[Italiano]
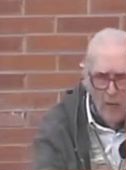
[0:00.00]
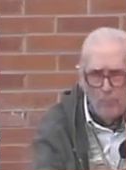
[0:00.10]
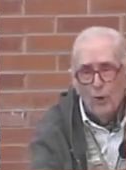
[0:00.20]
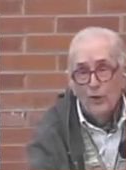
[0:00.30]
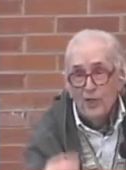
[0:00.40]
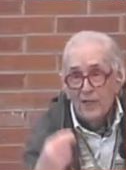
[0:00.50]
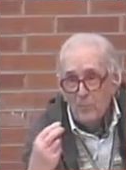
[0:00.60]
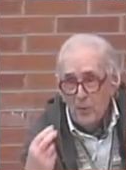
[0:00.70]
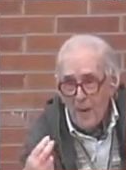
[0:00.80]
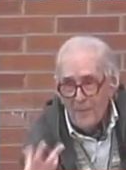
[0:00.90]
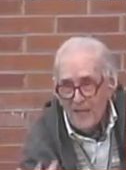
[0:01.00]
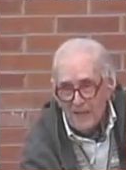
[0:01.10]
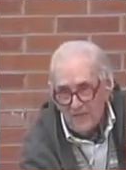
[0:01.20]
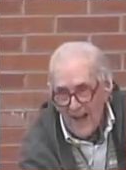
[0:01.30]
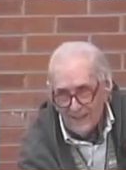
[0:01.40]
Poi c'era il problema della
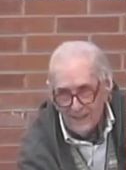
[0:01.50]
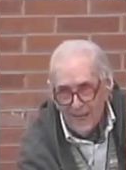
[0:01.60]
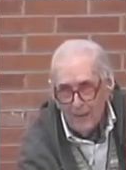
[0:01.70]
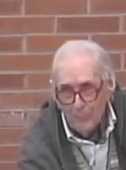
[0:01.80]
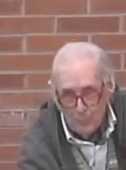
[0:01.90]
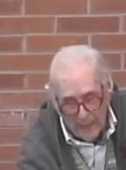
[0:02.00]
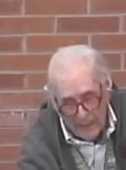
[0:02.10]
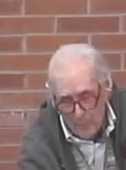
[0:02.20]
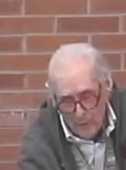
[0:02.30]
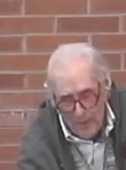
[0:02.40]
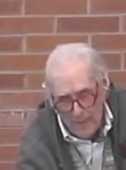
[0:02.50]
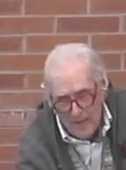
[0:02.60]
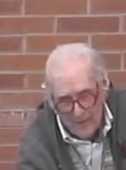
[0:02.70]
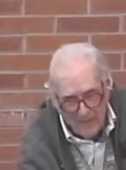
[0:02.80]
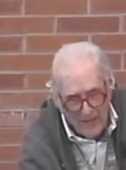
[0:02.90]
faccia, perché il
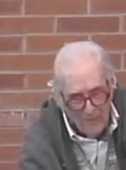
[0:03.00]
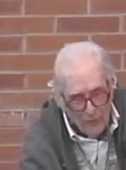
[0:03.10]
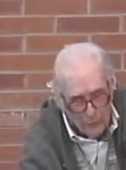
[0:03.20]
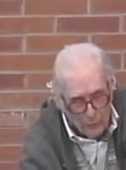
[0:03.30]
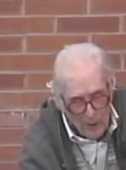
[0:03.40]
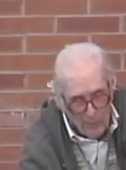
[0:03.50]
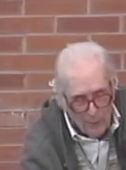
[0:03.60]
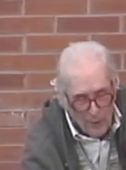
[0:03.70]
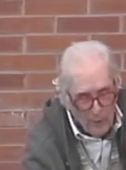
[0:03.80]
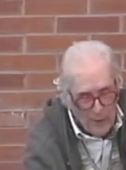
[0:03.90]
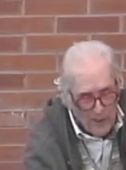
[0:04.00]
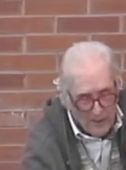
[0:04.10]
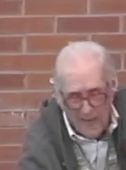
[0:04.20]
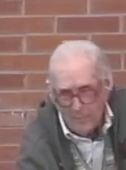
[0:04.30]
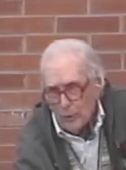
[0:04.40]
problema del volto del
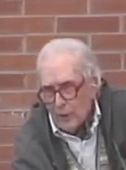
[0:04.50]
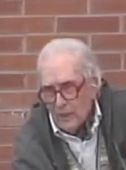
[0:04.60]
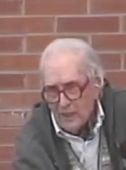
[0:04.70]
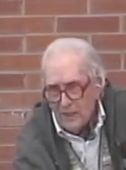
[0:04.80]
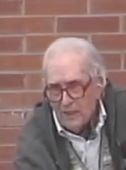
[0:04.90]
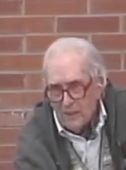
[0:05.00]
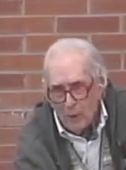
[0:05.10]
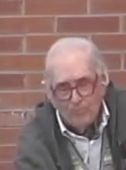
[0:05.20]
protagonista è importantissimo.